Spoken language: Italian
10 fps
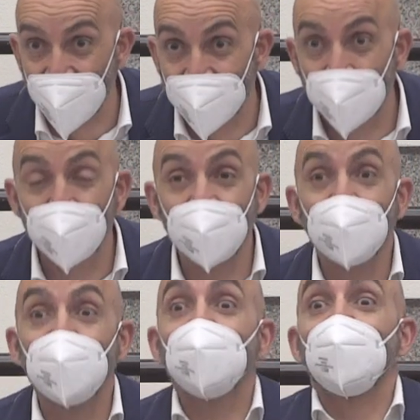con
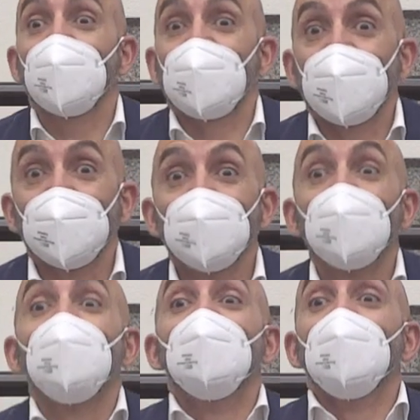particolare
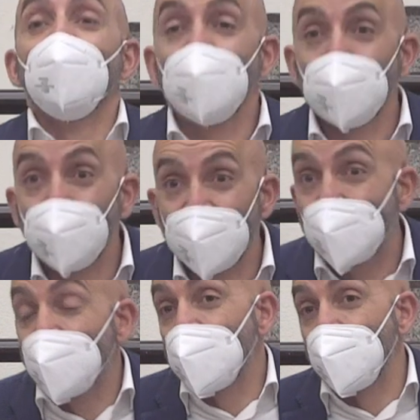attenzione a quelle più
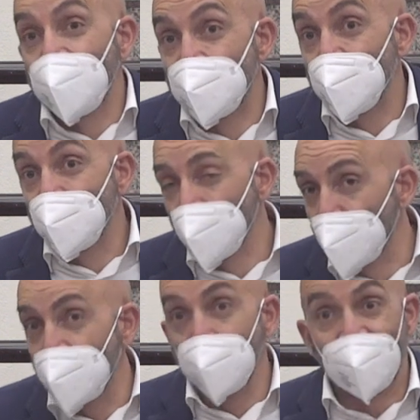colpite dalla
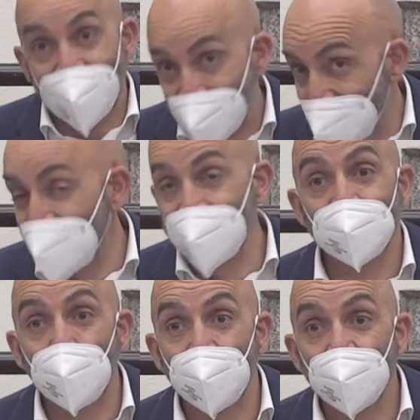crisi sanitaria,
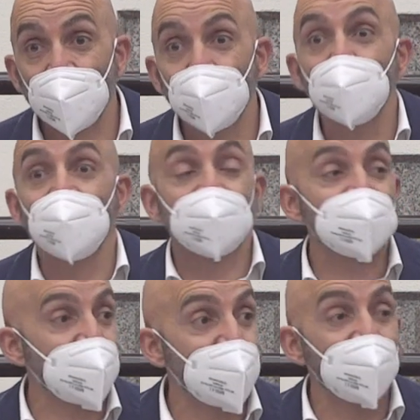dal caro
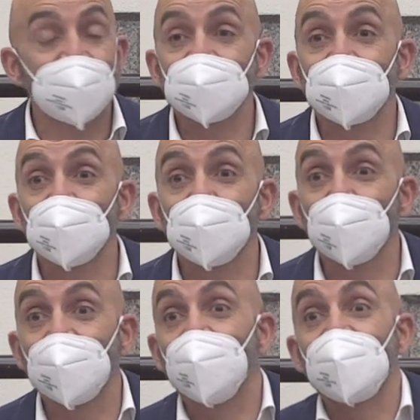energia e materie
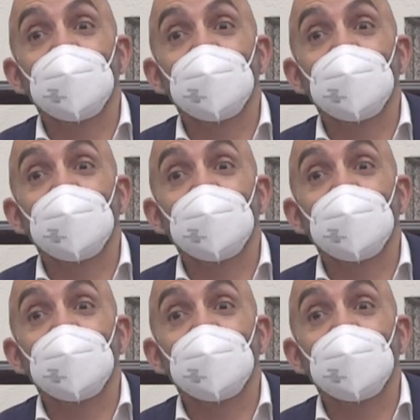prime